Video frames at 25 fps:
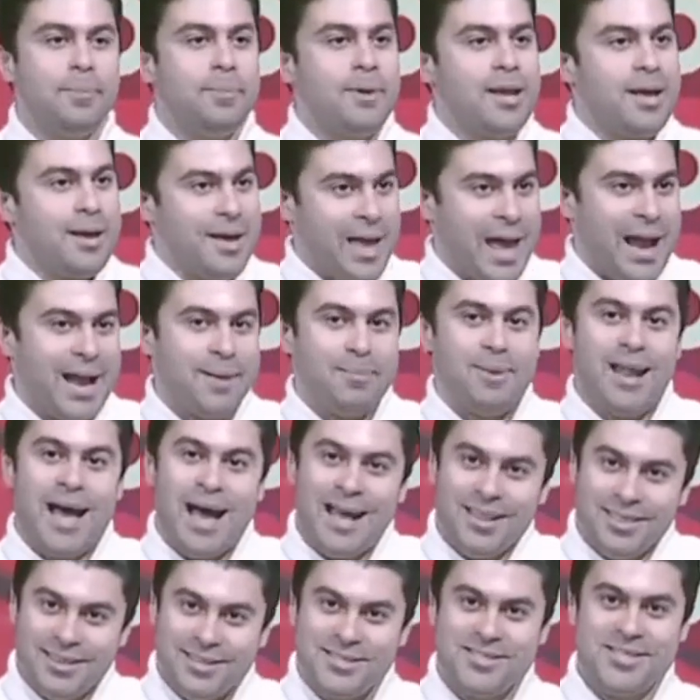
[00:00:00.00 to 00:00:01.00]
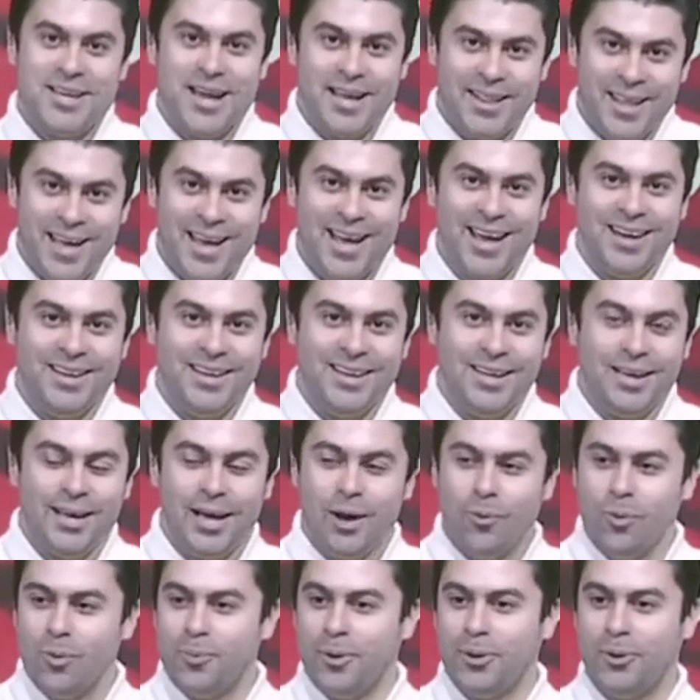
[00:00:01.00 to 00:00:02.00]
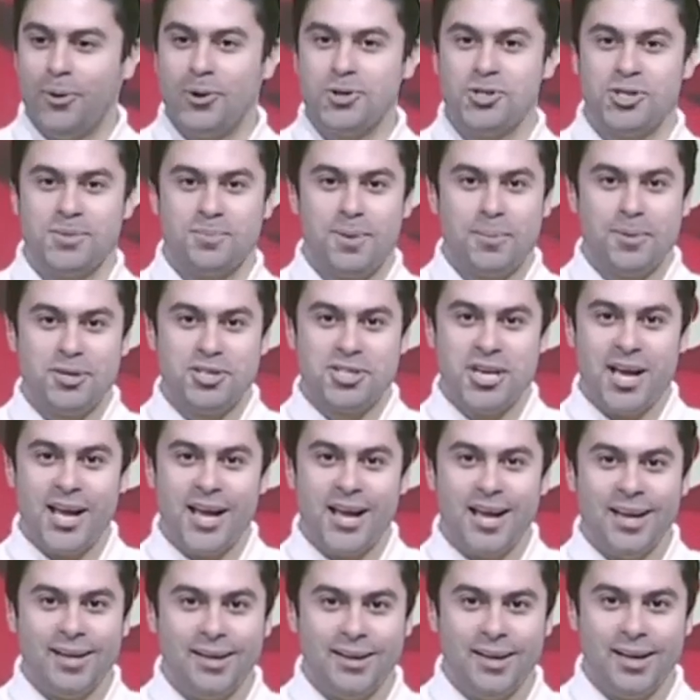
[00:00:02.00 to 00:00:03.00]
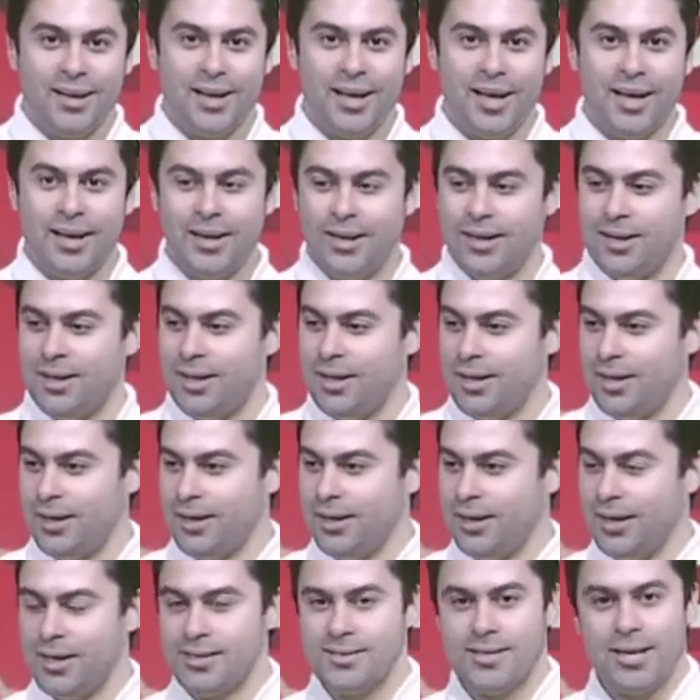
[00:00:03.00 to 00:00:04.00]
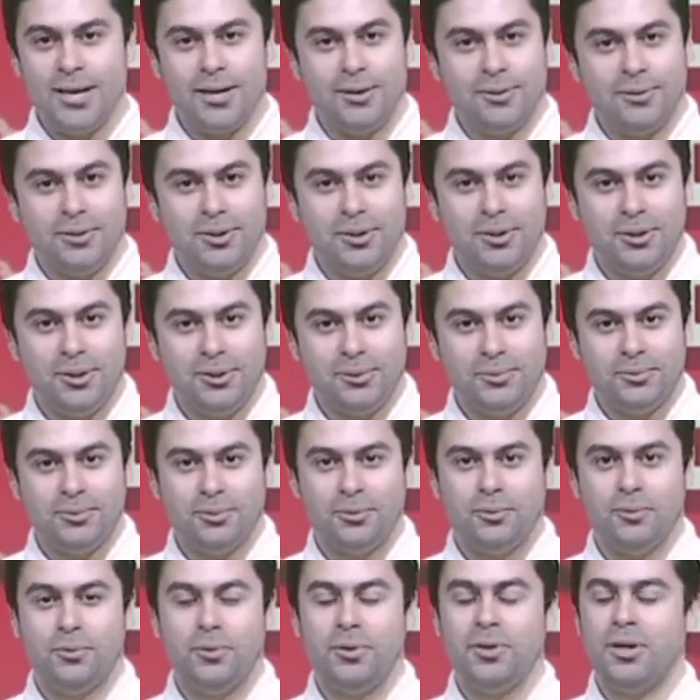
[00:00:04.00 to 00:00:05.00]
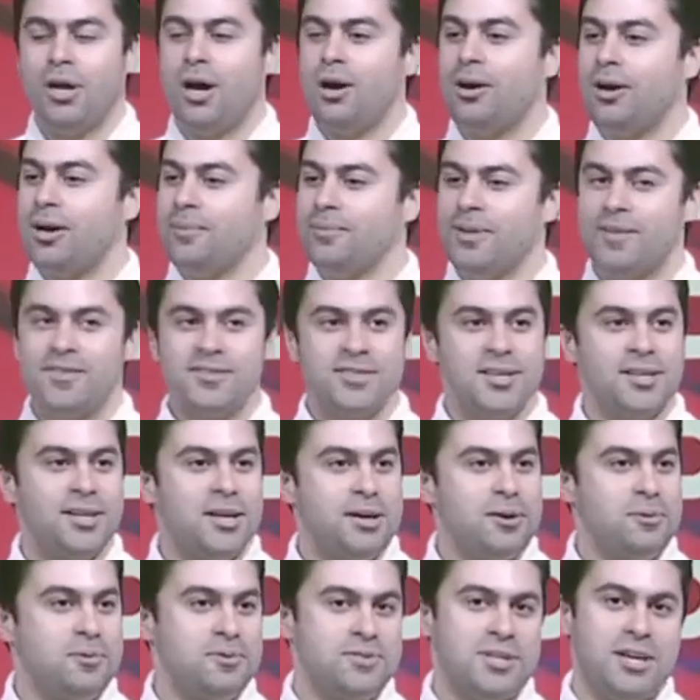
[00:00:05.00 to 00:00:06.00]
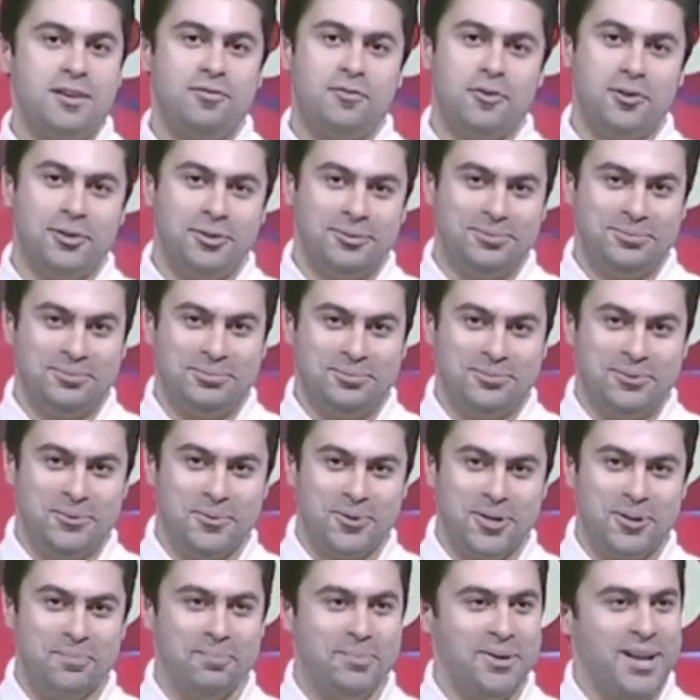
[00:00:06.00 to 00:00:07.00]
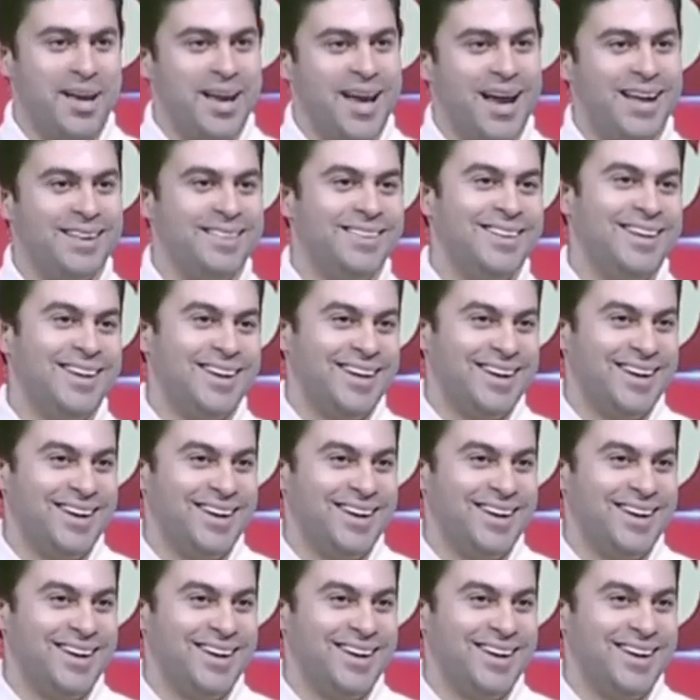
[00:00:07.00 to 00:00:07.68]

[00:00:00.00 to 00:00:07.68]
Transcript: انا حاجه من عندي زياده يعني اول ما نخش باب الشقه نقلع الحذاء ونعقم نفسنا وزي الفل آه، وربنا آه، آه، يعدي فاروق